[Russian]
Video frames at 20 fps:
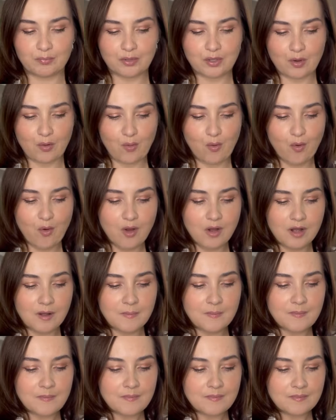пирог,
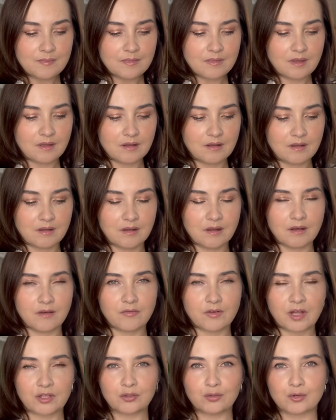э, в
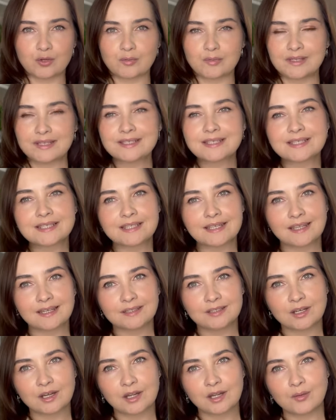котором и
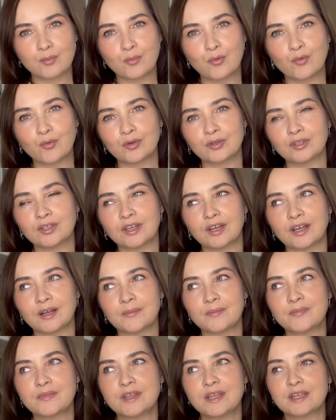цедра
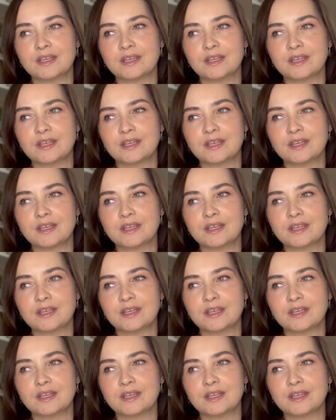лимона,